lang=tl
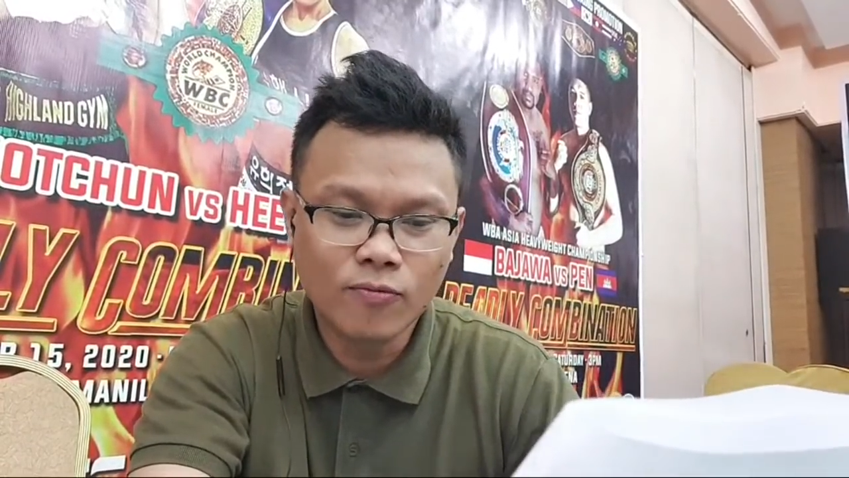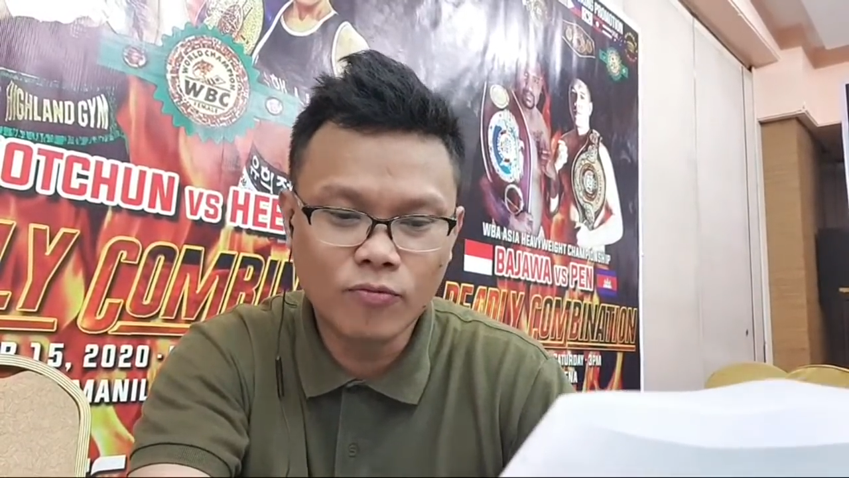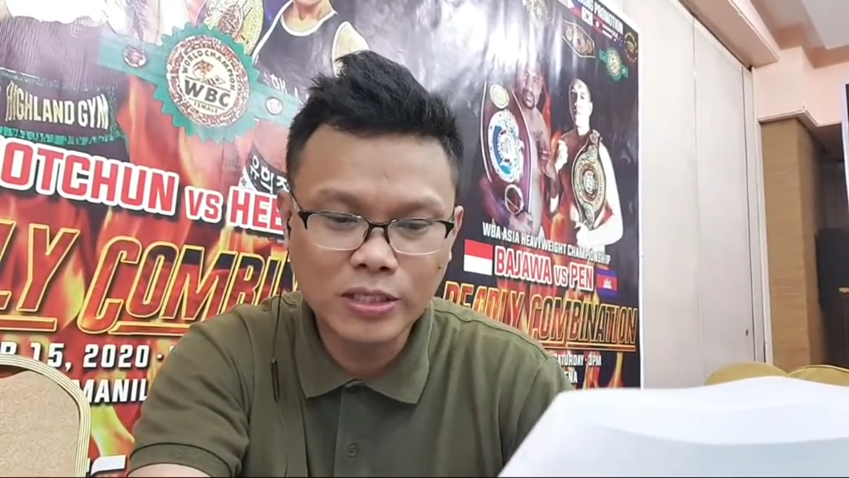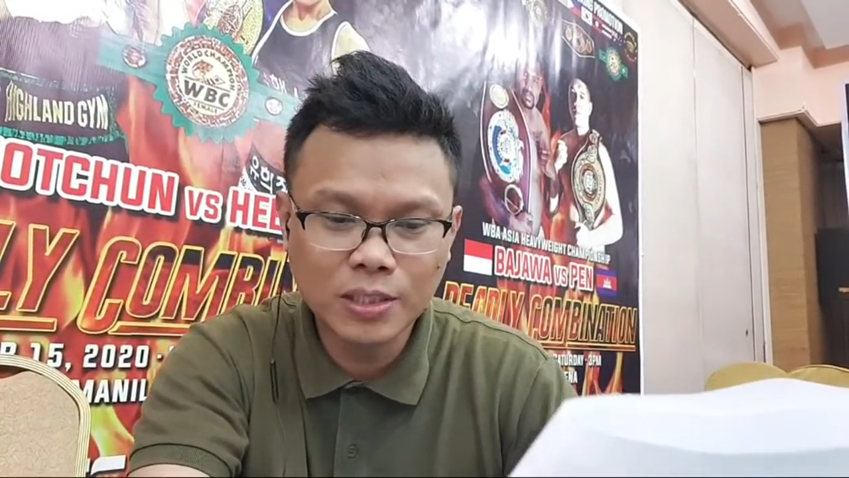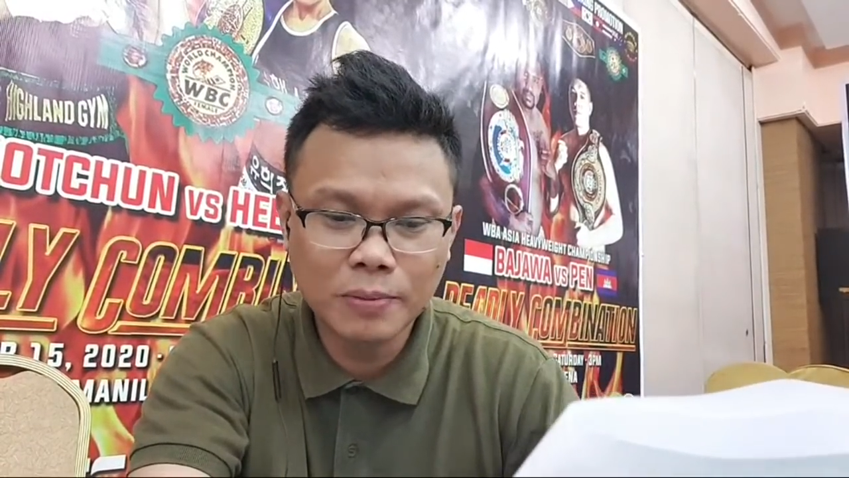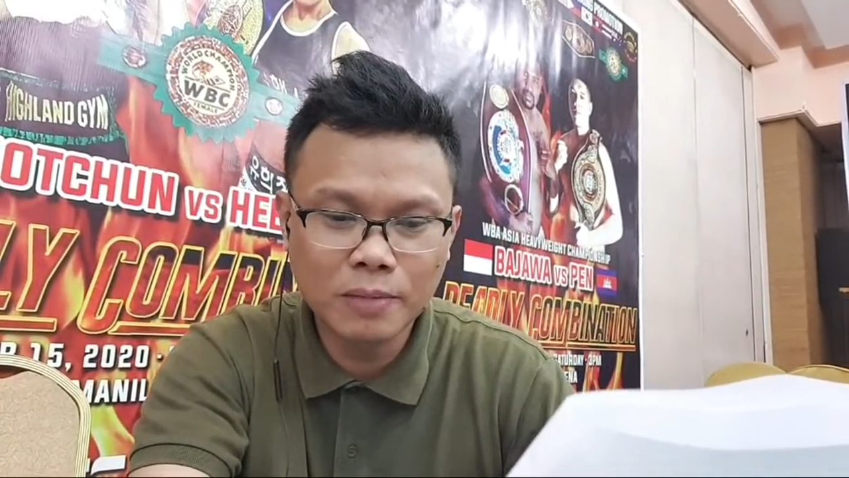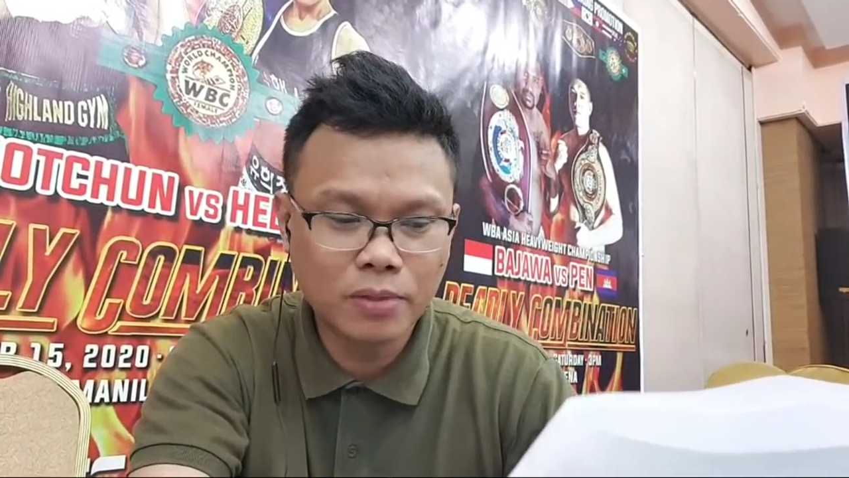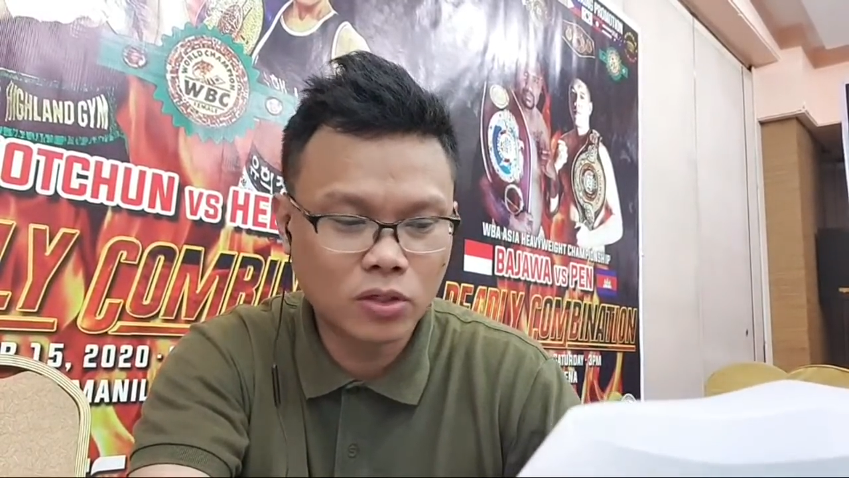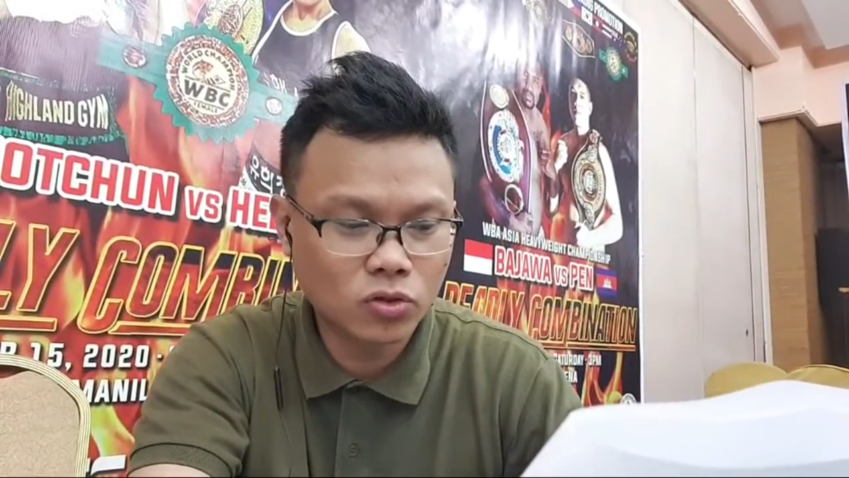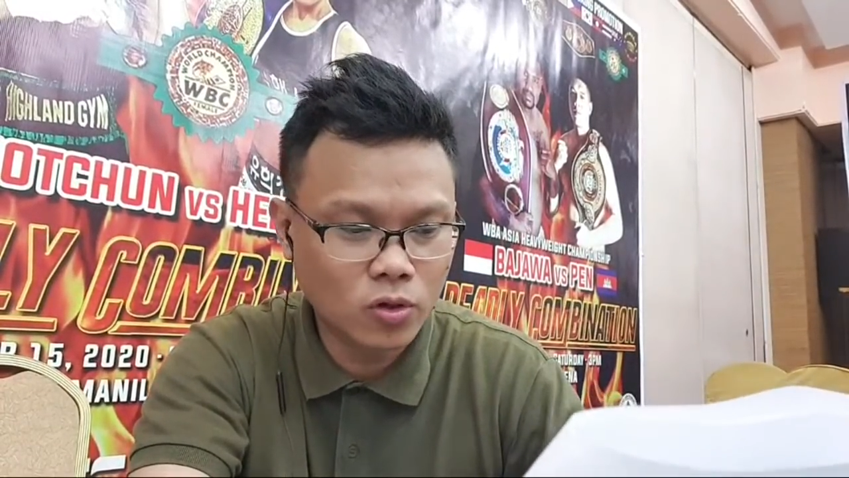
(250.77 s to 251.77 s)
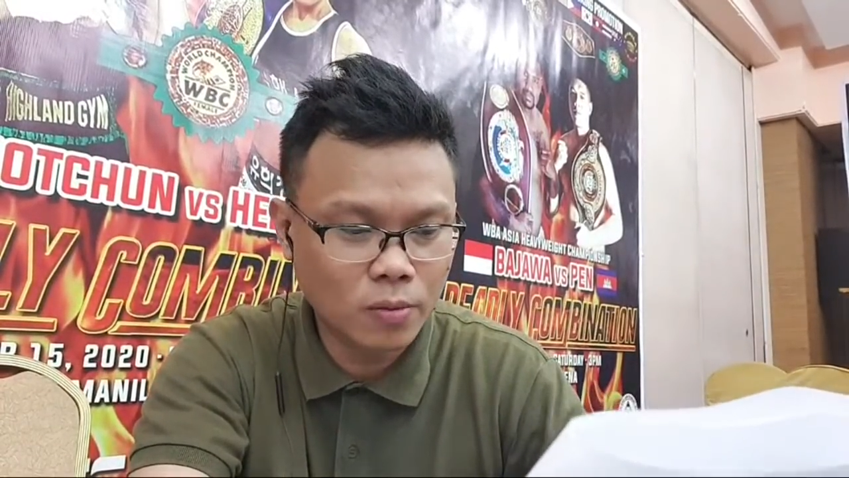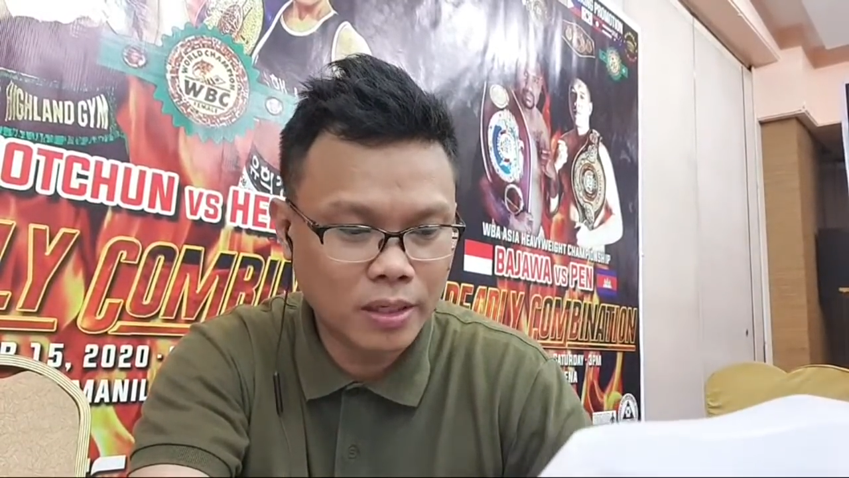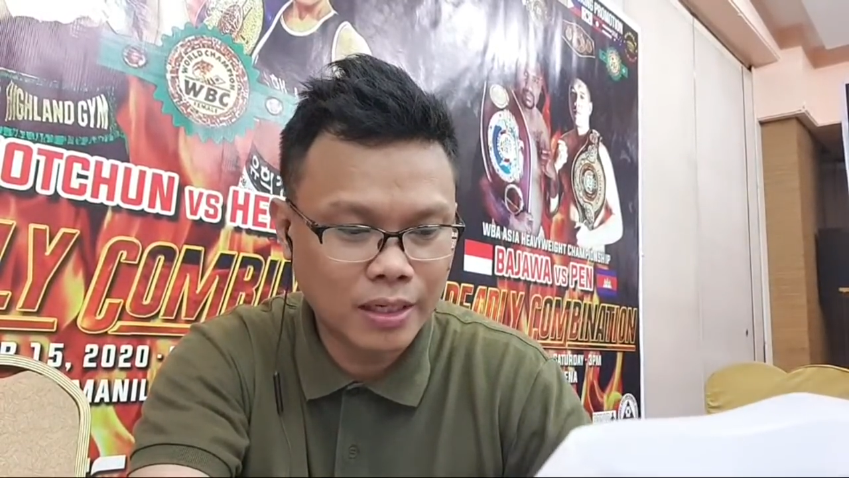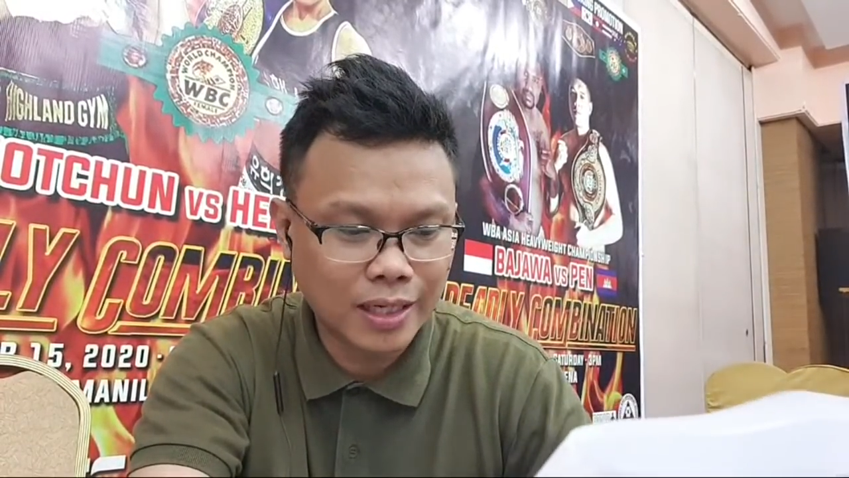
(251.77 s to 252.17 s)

Benjamin Bartolome,